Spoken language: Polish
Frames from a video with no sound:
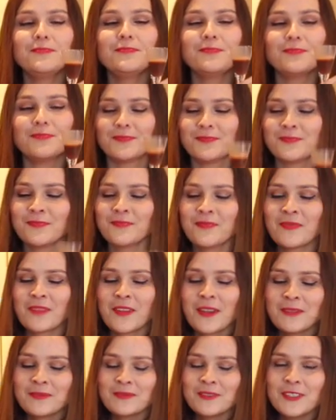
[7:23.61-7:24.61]
Mm.
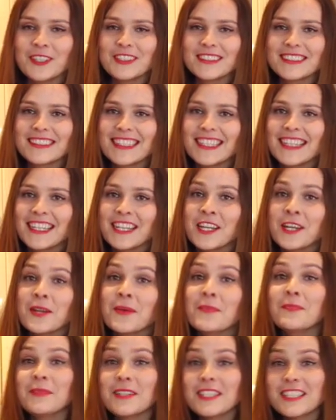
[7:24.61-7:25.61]
To jest
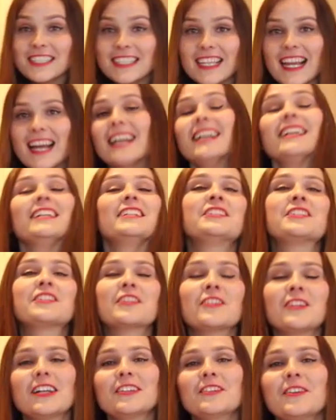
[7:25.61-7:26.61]
pyszna,
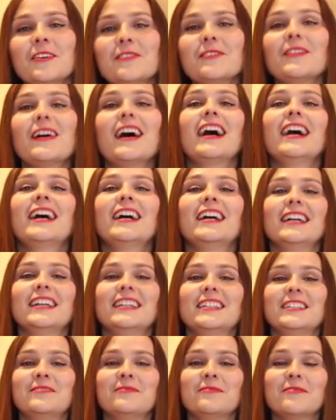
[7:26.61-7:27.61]
czekoladowa,
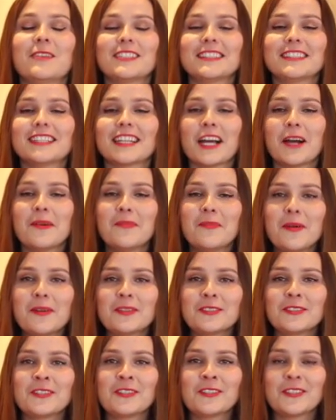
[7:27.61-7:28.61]
y, właśnie taka
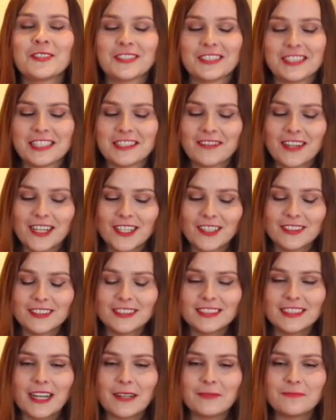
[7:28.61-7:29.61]
mocno
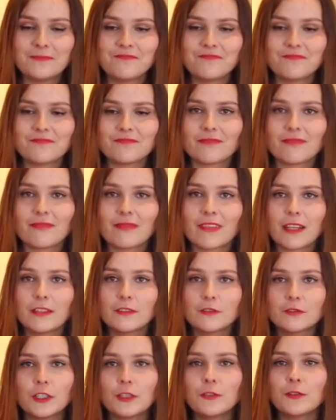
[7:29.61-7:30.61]
rozgrzewająca mm,
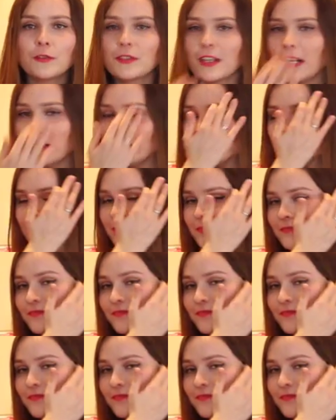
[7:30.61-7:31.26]
dolówka